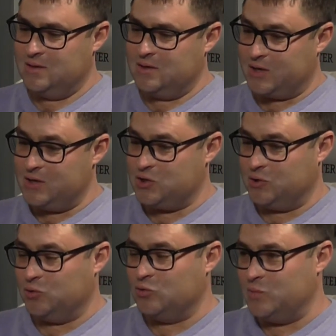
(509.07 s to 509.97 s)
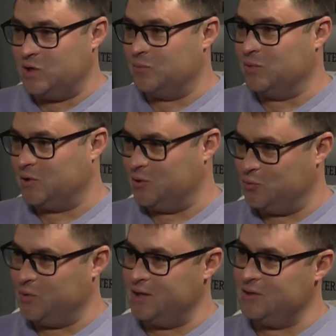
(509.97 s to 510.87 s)
раньше кто у меня был
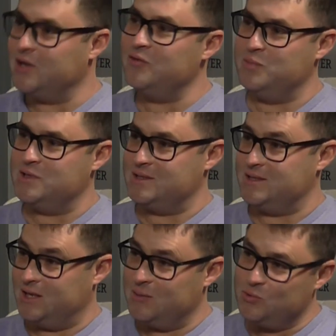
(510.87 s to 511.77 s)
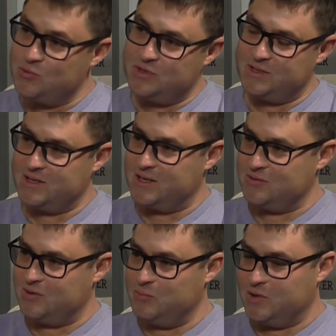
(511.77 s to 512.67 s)
конкурент да, в бизнесе, я им тоже
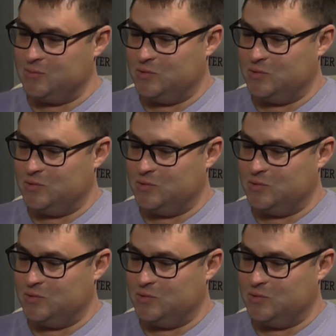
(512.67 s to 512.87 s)
рассказываю об этом.